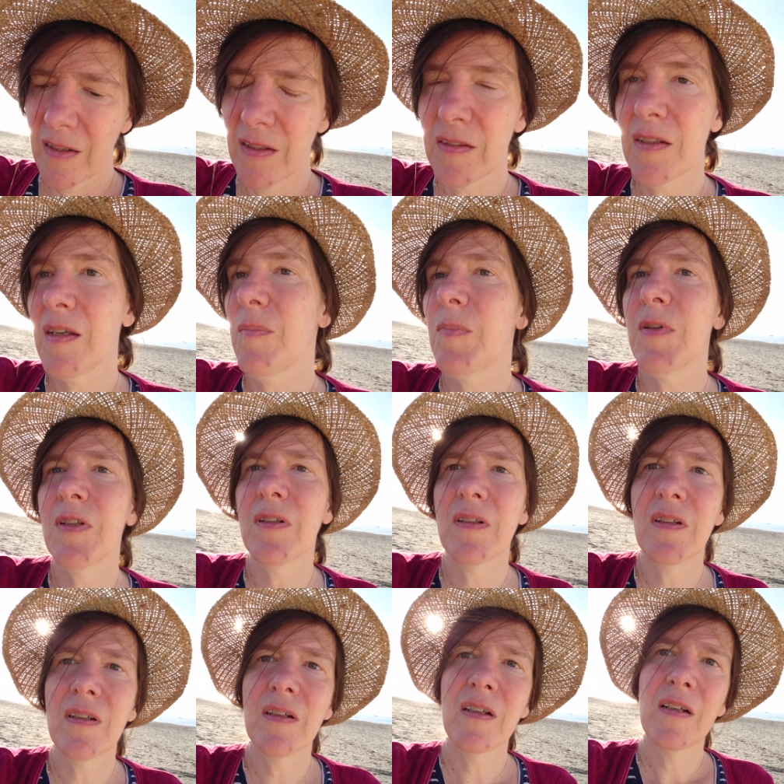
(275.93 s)
Es gibt
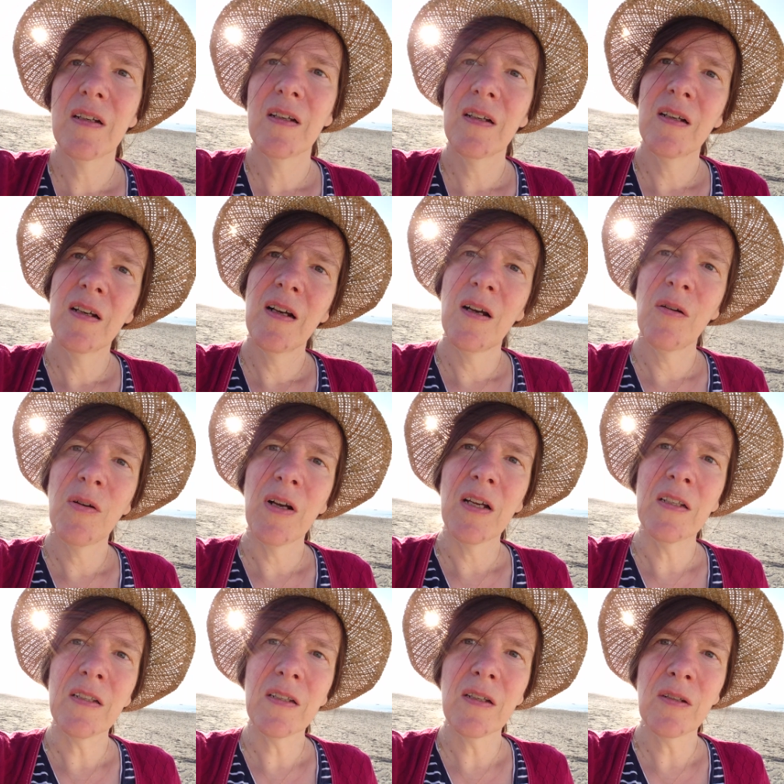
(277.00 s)
auch
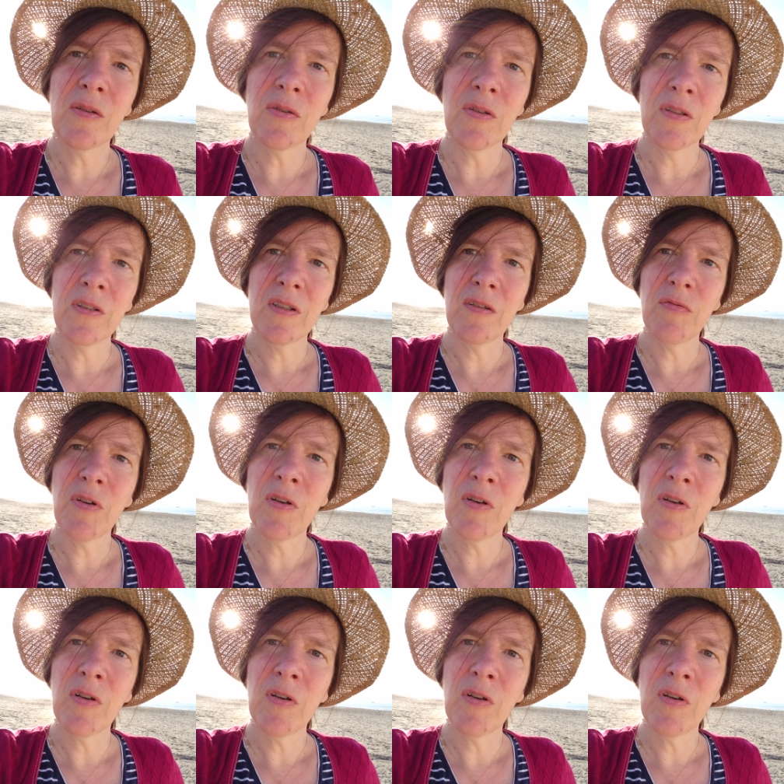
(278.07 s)
andere Gründe,